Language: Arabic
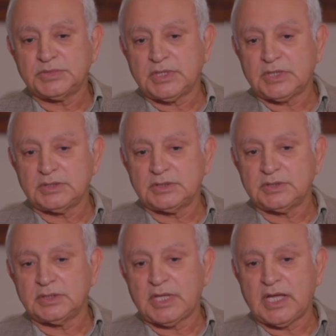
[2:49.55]

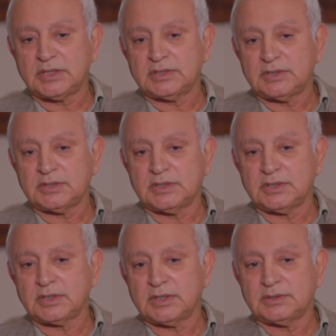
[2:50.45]
يعني الان
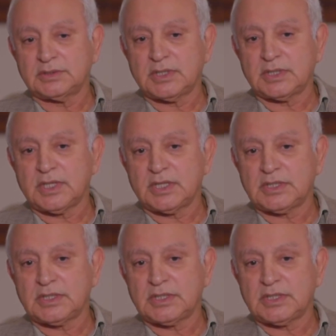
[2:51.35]
انقطع